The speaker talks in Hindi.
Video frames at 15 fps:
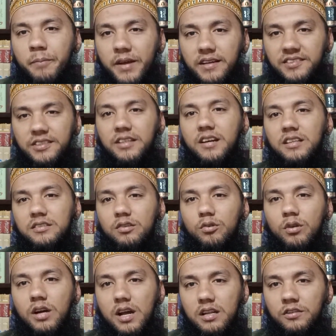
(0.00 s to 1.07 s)
फिर से कत्ल
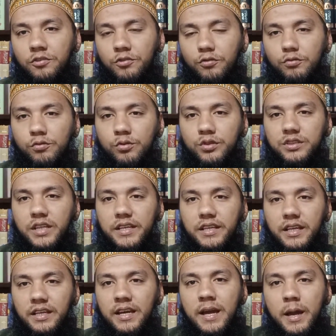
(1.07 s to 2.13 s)
वारत शुरू हो
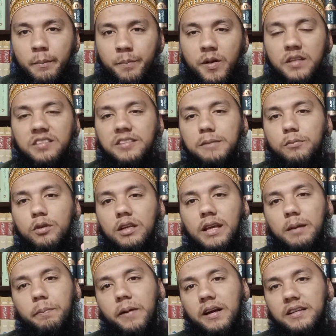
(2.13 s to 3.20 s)
जाएगी फिर से
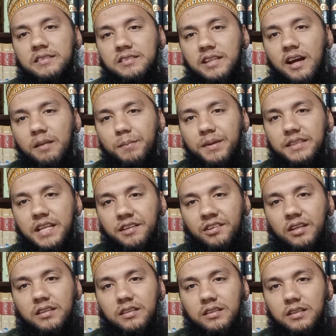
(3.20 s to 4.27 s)
मुल्क पाकिस्तान में
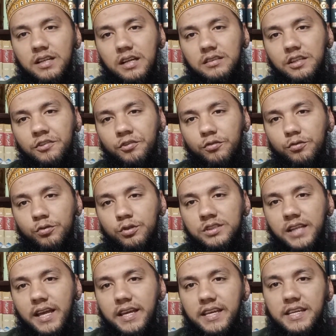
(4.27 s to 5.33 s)
दहशत गर्दी शुरू हो
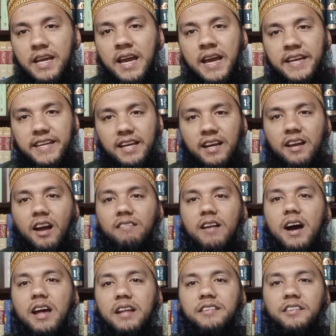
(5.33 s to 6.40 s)
जाएगी ये
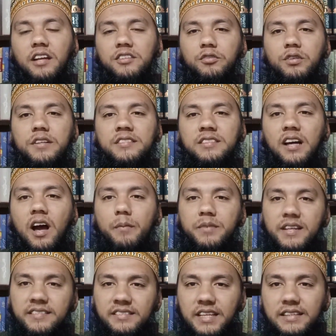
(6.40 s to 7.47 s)
खवारज का जो निज़ाम
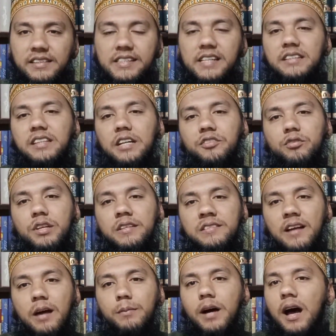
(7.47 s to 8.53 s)
यजीदियत का जो
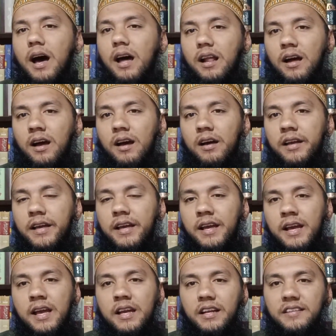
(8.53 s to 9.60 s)
निज़ाम आ रहा है
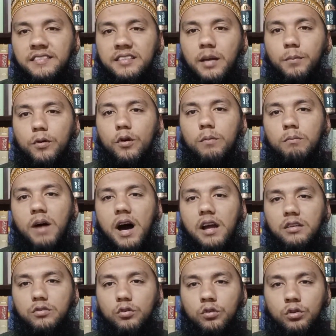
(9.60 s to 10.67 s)
कि सबको
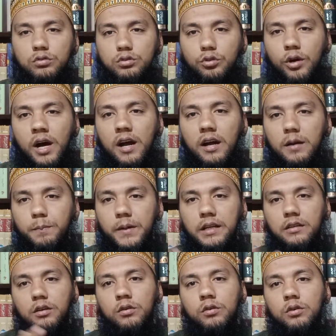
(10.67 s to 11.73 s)
मार दो खुद को हक पर
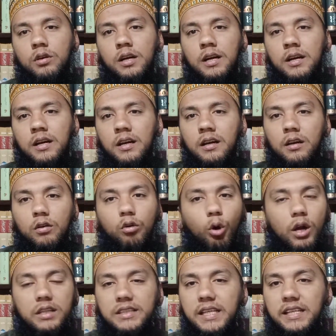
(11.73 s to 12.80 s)
कहो
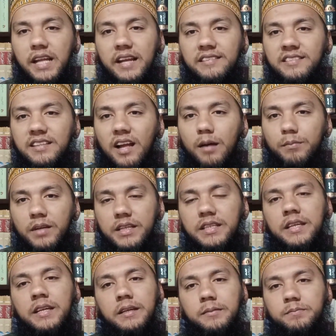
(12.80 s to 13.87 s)
कोई दीन इस्लाम
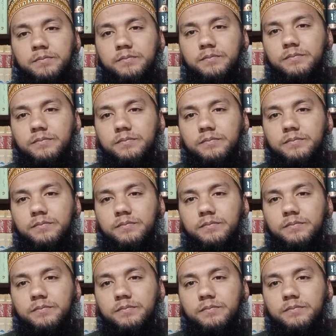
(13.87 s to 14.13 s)
नहीं है